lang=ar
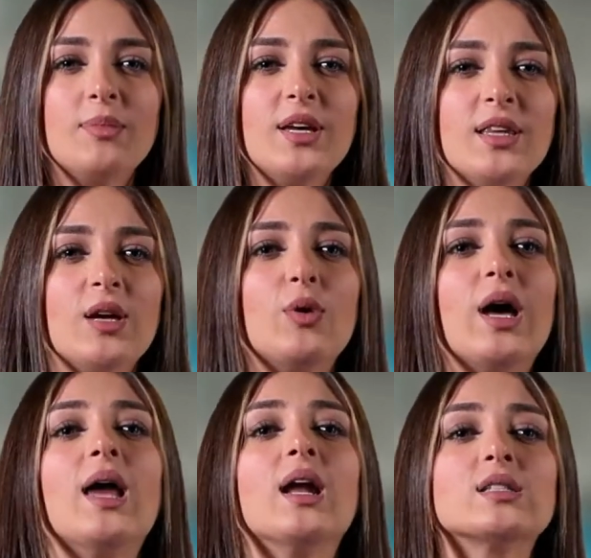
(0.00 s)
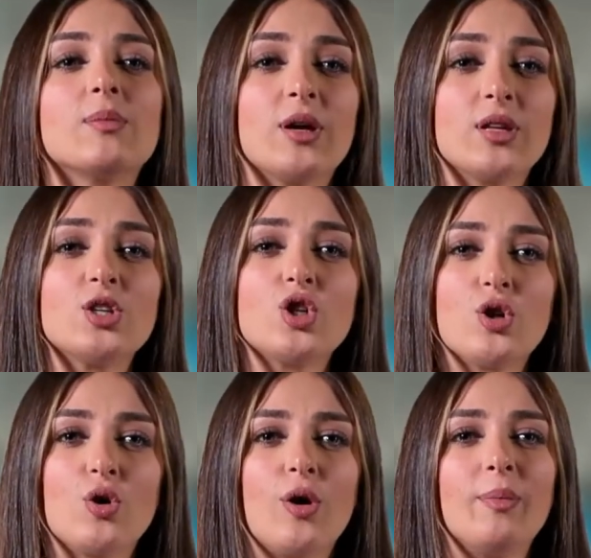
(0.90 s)
بتحتوي على 17
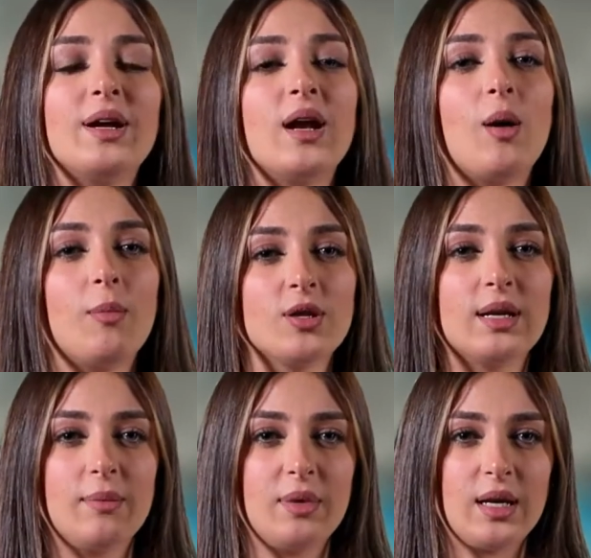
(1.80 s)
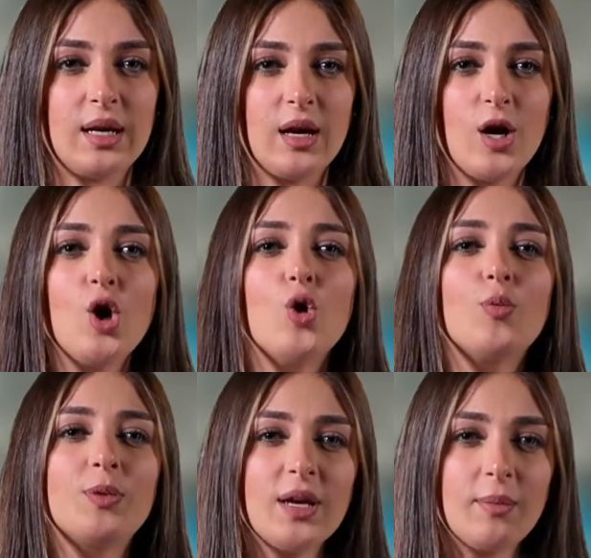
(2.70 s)
نوع من الأحماض الأمينية
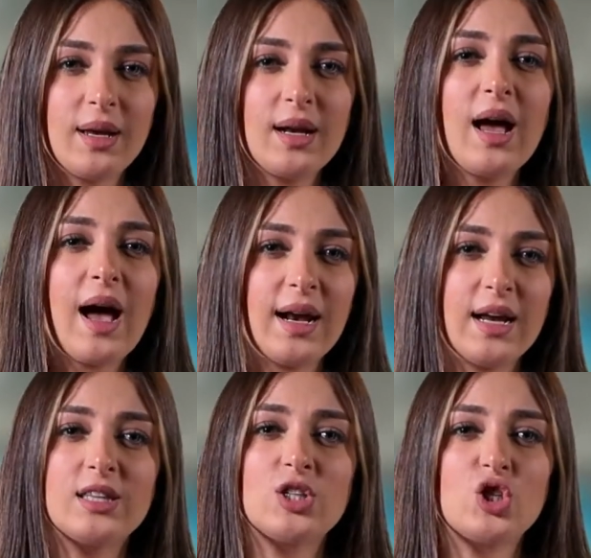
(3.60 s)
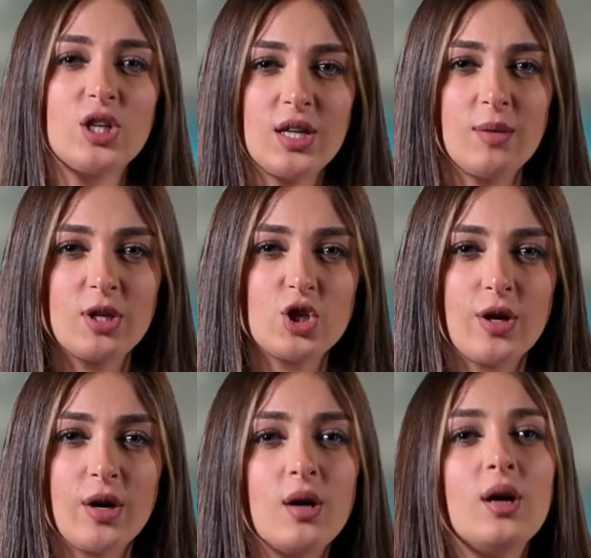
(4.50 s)
وبتعمل على تجديد
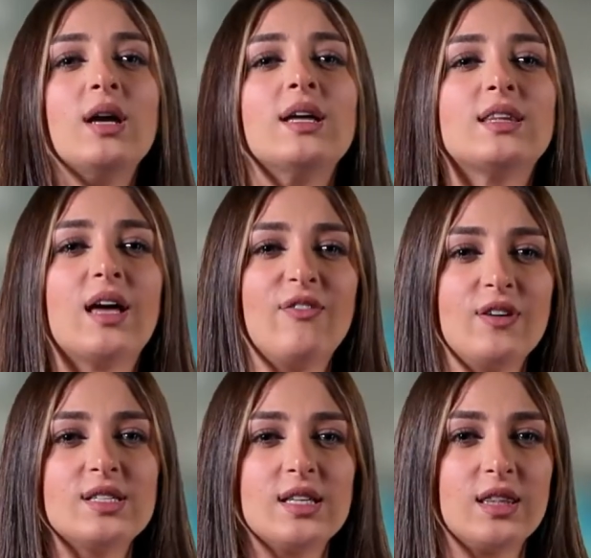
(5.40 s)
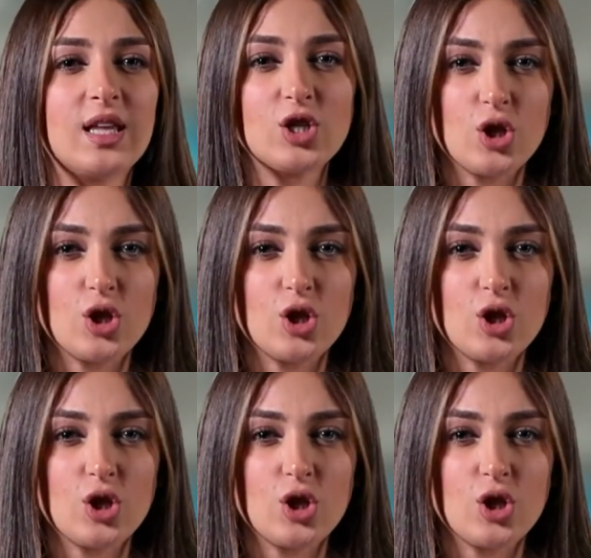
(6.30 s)
البشرة تحفيز إنتاج